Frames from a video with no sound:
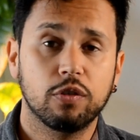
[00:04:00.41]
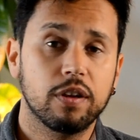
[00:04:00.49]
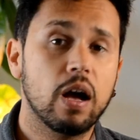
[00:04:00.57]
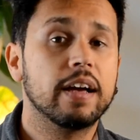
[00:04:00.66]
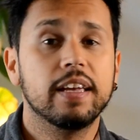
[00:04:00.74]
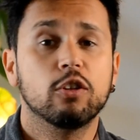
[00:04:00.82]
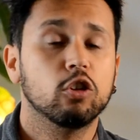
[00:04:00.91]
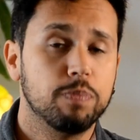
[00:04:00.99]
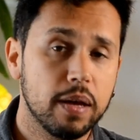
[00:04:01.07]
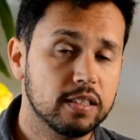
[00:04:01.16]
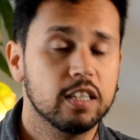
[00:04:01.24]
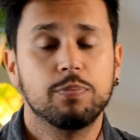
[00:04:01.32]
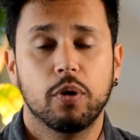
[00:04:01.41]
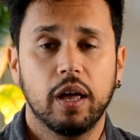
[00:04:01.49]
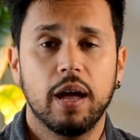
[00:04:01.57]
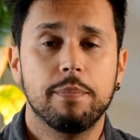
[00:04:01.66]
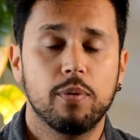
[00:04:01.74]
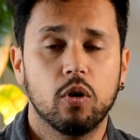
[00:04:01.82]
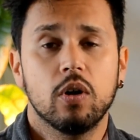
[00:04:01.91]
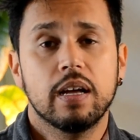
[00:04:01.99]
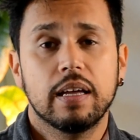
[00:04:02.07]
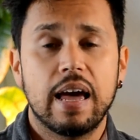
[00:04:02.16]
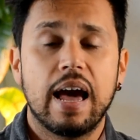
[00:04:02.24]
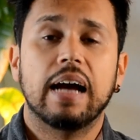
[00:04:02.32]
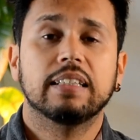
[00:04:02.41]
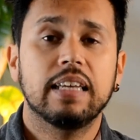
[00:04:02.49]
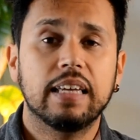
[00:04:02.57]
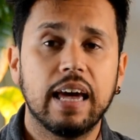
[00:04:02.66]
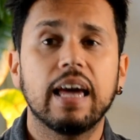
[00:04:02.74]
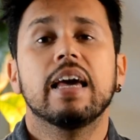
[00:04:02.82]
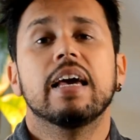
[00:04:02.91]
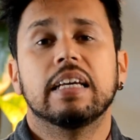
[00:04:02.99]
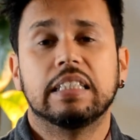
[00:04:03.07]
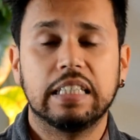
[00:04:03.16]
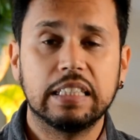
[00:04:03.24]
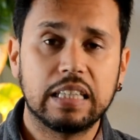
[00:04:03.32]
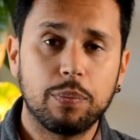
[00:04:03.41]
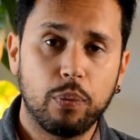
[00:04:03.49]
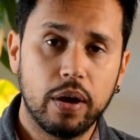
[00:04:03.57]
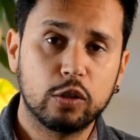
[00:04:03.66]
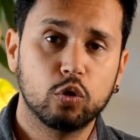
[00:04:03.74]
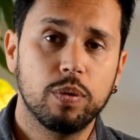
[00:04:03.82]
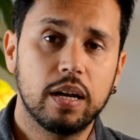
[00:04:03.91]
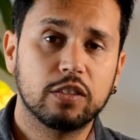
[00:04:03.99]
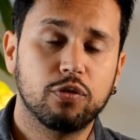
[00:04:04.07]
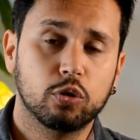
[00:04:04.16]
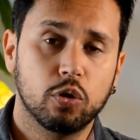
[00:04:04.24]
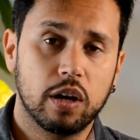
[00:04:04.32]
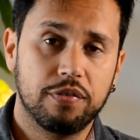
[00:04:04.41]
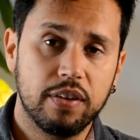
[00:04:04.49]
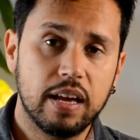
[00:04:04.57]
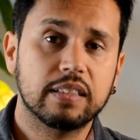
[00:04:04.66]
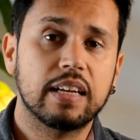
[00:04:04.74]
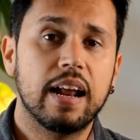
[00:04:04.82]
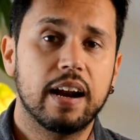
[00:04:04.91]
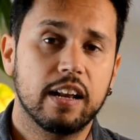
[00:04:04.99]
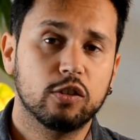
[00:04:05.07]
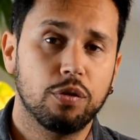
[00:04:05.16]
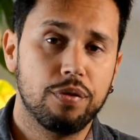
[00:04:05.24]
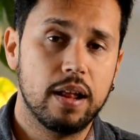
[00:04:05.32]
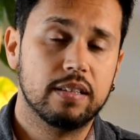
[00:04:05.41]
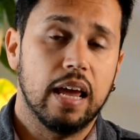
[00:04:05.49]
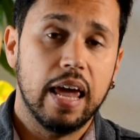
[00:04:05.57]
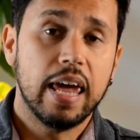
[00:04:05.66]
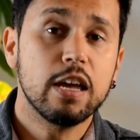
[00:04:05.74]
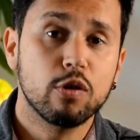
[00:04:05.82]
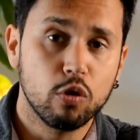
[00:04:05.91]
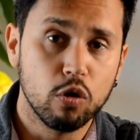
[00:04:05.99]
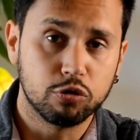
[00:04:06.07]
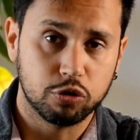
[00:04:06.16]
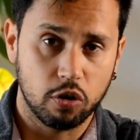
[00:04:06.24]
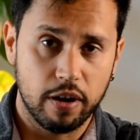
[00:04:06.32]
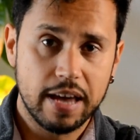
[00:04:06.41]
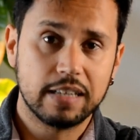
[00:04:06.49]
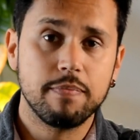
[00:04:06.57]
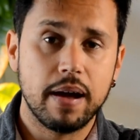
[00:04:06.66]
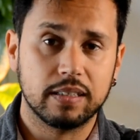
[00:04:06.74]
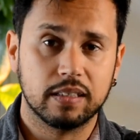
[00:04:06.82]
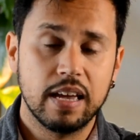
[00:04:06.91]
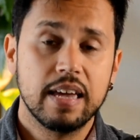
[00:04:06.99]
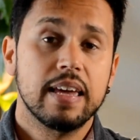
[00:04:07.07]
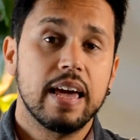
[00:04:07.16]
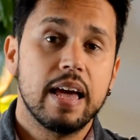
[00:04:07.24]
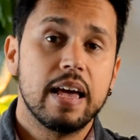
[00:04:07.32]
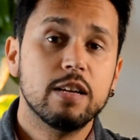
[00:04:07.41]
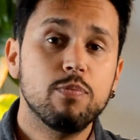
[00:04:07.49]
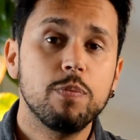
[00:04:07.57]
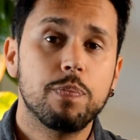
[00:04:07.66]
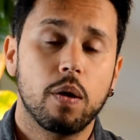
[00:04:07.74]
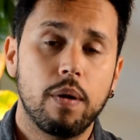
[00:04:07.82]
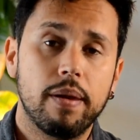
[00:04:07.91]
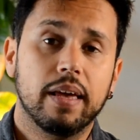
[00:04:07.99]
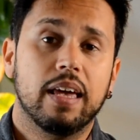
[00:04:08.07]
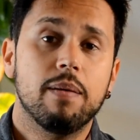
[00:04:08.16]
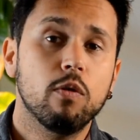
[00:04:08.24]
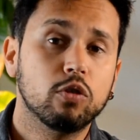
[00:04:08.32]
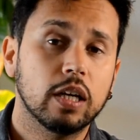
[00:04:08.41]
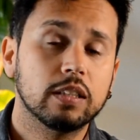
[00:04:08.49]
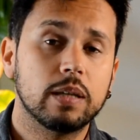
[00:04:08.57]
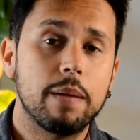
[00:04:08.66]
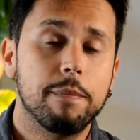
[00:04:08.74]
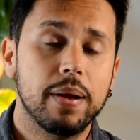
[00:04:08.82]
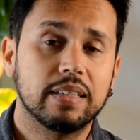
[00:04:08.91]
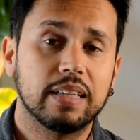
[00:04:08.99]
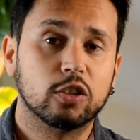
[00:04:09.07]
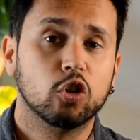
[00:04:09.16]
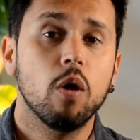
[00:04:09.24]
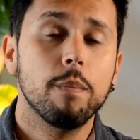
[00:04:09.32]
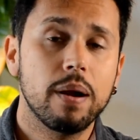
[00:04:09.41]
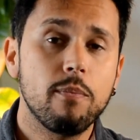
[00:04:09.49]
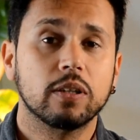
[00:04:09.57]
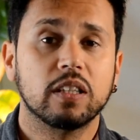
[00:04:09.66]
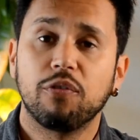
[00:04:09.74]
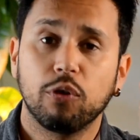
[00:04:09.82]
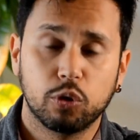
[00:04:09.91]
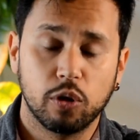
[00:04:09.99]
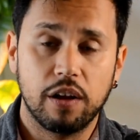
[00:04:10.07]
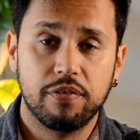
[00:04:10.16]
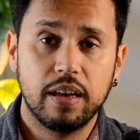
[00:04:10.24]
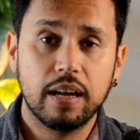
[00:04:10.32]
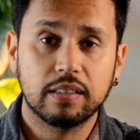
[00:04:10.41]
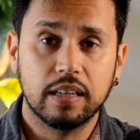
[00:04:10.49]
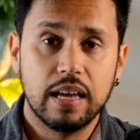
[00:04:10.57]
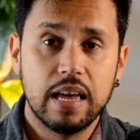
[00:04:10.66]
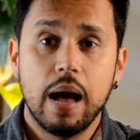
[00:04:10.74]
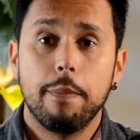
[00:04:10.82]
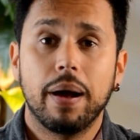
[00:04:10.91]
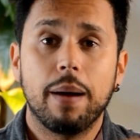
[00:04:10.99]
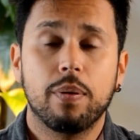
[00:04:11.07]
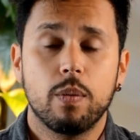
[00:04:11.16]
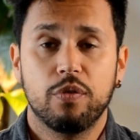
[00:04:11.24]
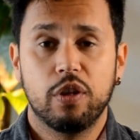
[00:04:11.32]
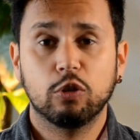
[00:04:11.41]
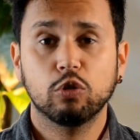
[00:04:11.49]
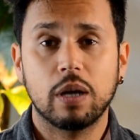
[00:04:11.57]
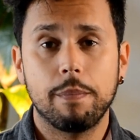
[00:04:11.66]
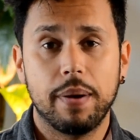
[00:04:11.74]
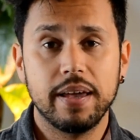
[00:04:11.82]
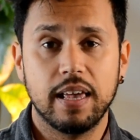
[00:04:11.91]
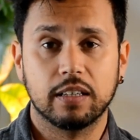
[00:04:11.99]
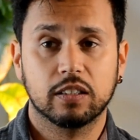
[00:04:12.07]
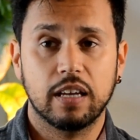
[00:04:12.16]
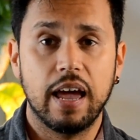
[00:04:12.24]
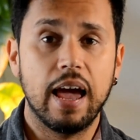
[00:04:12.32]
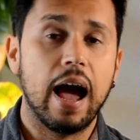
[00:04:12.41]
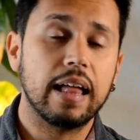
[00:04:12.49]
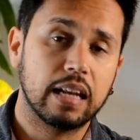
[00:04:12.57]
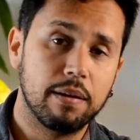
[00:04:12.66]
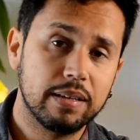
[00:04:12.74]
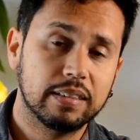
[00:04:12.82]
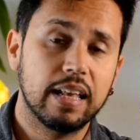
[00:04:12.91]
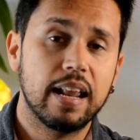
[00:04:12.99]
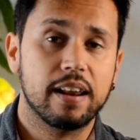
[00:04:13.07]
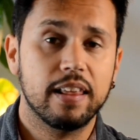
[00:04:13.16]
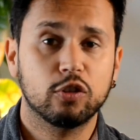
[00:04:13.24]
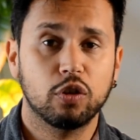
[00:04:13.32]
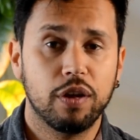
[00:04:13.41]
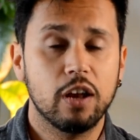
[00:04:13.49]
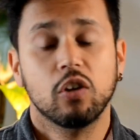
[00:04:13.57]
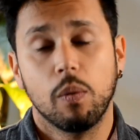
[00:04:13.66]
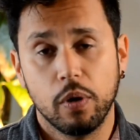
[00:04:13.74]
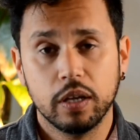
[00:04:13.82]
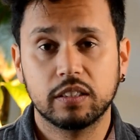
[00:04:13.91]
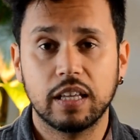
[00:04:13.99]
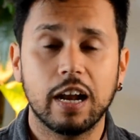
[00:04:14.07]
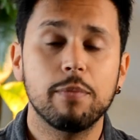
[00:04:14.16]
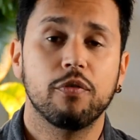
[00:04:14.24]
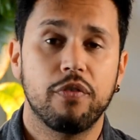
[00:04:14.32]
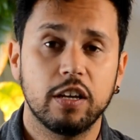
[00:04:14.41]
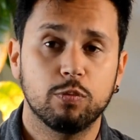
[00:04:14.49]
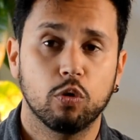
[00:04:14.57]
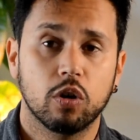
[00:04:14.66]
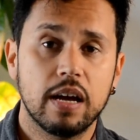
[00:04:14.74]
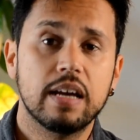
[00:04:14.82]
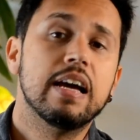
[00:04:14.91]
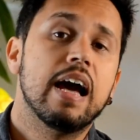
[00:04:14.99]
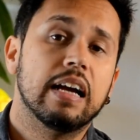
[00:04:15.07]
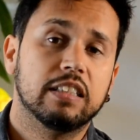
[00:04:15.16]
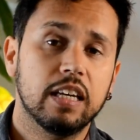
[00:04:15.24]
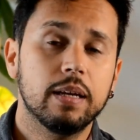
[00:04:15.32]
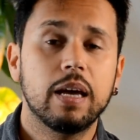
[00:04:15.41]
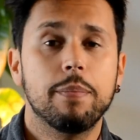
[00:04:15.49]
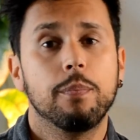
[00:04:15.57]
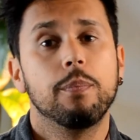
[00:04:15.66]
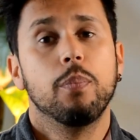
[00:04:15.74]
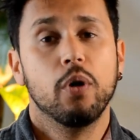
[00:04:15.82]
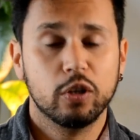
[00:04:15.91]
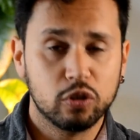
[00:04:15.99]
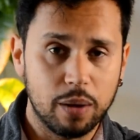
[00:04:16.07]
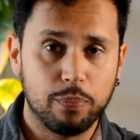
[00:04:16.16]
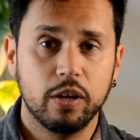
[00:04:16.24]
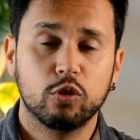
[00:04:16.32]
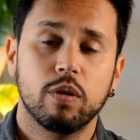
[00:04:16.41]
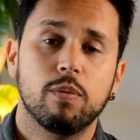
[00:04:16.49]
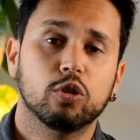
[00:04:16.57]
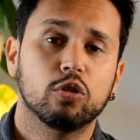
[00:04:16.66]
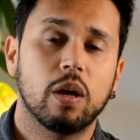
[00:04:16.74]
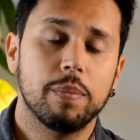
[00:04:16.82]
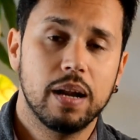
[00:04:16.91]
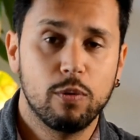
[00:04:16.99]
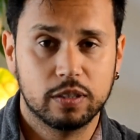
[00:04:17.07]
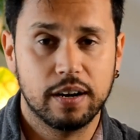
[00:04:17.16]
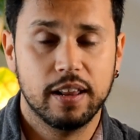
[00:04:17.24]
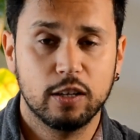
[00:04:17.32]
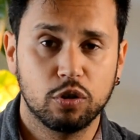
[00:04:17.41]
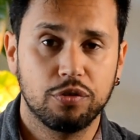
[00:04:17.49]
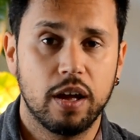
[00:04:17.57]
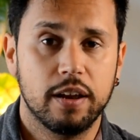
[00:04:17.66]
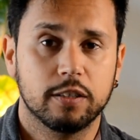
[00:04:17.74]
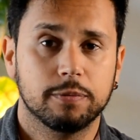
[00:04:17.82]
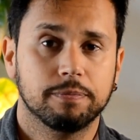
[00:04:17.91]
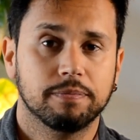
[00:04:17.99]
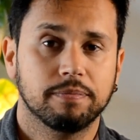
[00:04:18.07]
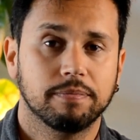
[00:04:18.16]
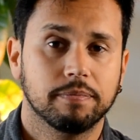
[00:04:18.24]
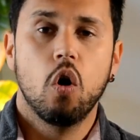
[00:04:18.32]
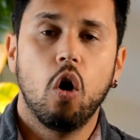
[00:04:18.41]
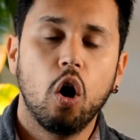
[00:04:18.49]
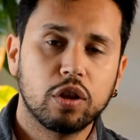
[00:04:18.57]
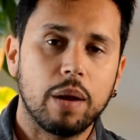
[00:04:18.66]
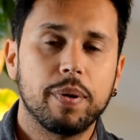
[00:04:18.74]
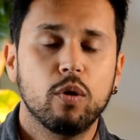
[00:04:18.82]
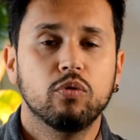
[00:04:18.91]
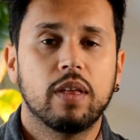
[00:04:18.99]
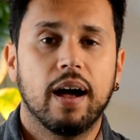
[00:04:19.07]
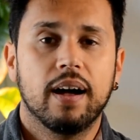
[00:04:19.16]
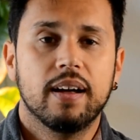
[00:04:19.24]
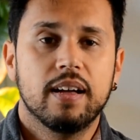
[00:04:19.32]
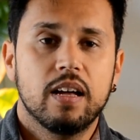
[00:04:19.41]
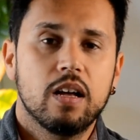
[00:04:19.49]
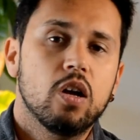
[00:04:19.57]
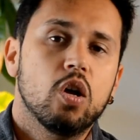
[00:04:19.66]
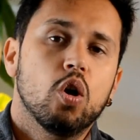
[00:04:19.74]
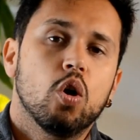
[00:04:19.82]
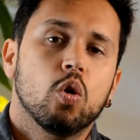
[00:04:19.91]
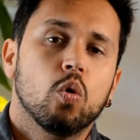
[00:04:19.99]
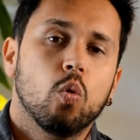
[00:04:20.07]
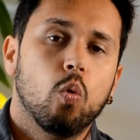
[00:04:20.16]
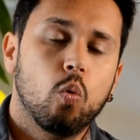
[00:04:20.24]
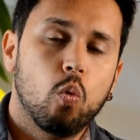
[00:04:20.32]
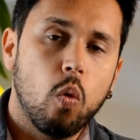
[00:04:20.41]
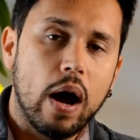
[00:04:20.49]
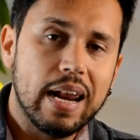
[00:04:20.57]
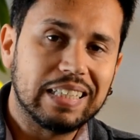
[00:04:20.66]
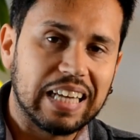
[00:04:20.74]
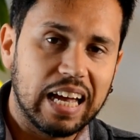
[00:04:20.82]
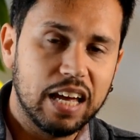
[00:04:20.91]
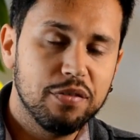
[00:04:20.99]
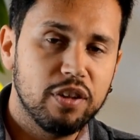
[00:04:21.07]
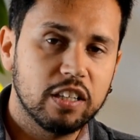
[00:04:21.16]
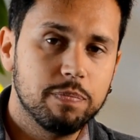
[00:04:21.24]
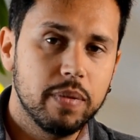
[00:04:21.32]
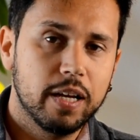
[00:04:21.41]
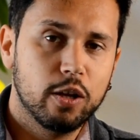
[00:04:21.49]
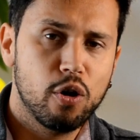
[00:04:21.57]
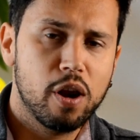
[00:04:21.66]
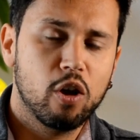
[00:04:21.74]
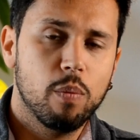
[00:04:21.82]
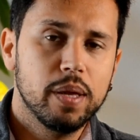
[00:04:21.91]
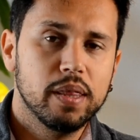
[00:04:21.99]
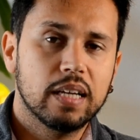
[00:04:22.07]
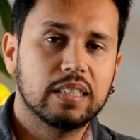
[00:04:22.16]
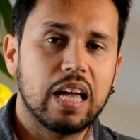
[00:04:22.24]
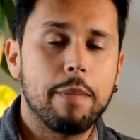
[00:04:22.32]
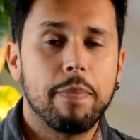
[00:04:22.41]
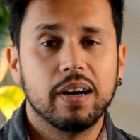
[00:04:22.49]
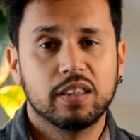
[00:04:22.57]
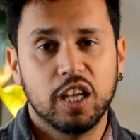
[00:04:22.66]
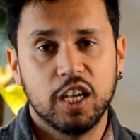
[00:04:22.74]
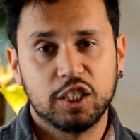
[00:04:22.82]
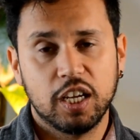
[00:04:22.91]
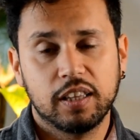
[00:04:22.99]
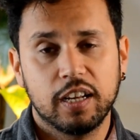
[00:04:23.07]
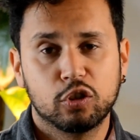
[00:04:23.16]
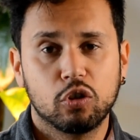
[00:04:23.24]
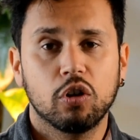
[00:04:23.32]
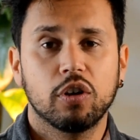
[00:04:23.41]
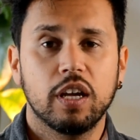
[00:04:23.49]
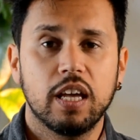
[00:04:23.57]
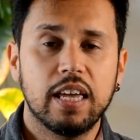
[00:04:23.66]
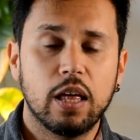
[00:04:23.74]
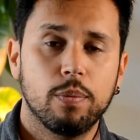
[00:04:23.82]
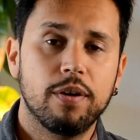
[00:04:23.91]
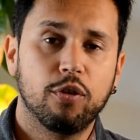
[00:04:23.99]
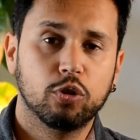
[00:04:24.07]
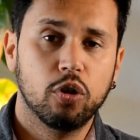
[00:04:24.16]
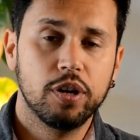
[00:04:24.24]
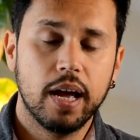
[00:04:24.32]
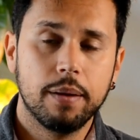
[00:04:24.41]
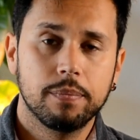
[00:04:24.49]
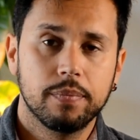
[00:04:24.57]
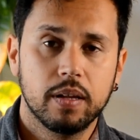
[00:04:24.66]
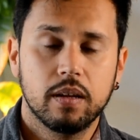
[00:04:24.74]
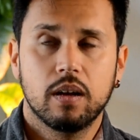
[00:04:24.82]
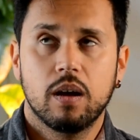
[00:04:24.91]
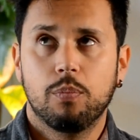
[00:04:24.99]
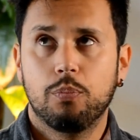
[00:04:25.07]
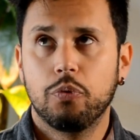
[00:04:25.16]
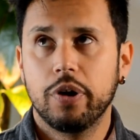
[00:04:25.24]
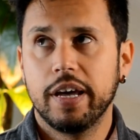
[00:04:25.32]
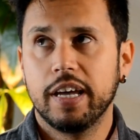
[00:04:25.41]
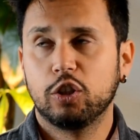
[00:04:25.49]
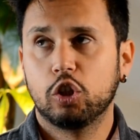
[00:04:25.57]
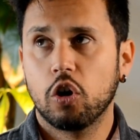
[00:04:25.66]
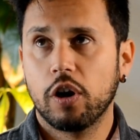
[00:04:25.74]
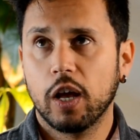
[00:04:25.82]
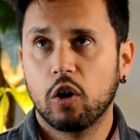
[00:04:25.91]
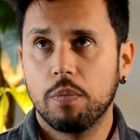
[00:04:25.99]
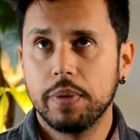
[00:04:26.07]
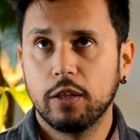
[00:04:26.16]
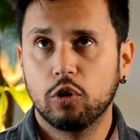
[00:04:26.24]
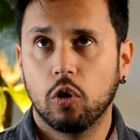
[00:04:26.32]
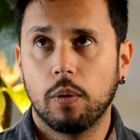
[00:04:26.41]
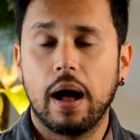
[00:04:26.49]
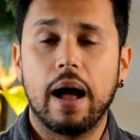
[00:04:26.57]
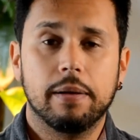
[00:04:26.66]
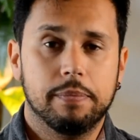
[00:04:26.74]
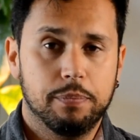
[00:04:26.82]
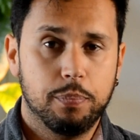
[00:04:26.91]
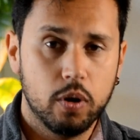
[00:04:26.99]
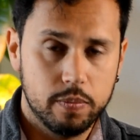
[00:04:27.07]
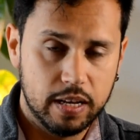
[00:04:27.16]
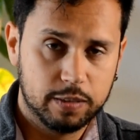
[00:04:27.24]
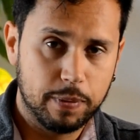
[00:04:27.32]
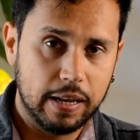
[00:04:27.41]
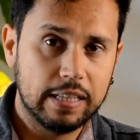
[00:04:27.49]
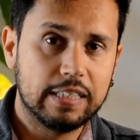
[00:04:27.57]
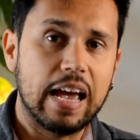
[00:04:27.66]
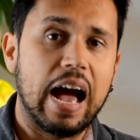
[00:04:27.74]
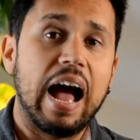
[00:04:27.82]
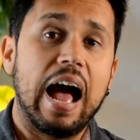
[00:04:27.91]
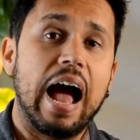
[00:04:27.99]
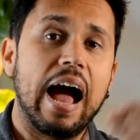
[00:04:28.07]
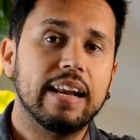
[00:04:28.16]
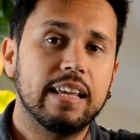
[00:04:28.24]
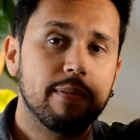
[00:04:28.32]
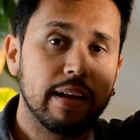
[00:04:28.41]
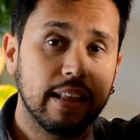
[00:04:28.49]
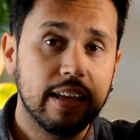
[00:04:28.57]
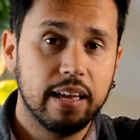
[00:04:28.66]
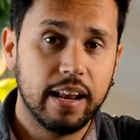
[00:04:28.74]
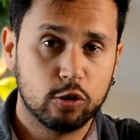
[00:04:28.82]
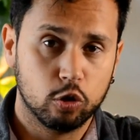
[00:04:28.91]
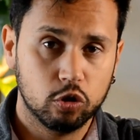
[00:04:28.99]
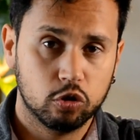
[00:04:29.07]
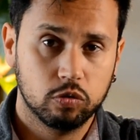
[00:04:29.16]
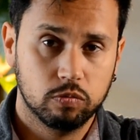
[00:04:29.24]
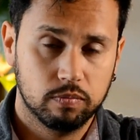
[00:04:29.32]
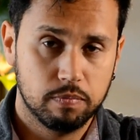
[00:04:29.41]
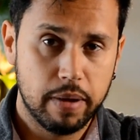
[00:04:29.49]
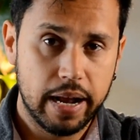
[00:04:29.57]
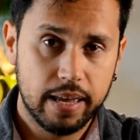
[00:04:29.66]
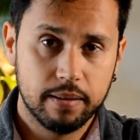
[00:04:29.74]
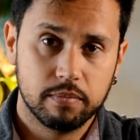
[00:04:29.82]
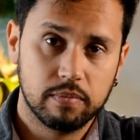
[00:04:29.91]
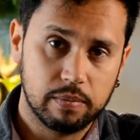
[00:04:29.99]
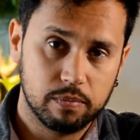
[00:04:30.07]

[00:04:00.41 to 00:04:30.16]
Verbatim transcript: social, a Quintos Pixels, por ejemplo. Así que sí se puede subir las fotografías a las redes sociales. Incluso, es más, es muy probable que muchas empresas compren vuestras fotografías para promocionar sus campañas a través de las redes sociales como Instagram o Facebook. Así que por eso la podéis subir vosotros también a vuestras redes sociales. Otra pregunta. ¿Cuáles agencias micro recomiendas aparte de Shutterstock y Adobe Fotolia? Pues yo recomiendo, por mi experiencia a nivel de ingresos, ¿vale?